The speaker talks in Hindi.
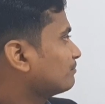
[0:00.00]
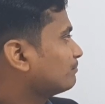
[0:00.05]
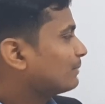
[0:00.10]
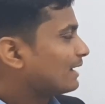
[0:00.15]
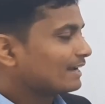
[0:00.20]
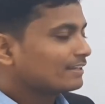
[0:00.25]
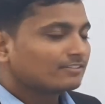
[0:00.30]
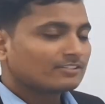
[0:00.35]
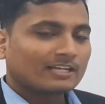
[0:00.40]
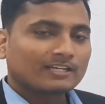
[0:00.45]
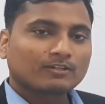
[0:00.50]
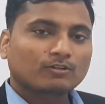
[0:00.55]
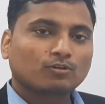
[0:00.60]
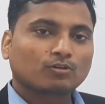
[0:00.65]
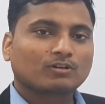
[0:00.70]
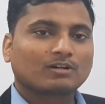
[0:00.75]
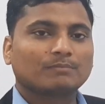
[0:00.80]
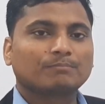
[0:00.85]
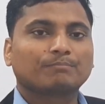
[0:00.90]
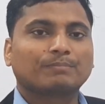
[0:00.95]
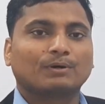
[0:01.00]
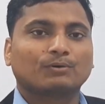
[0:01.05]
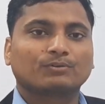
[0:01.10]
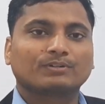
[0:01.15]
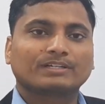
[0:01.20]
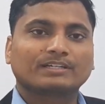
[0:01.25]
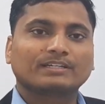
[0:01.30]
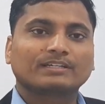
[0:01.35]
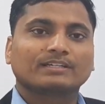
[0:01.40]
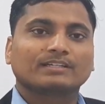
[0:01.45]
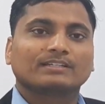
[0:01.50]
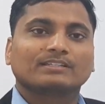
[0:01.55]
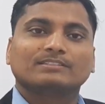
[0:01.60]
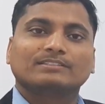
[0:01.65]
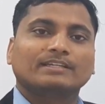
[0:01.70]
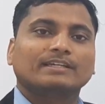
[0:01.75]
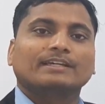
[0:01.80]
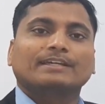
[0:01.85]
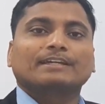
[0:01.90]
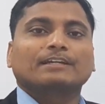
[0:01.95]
बाईसाइक्लो कंपाउंड है ये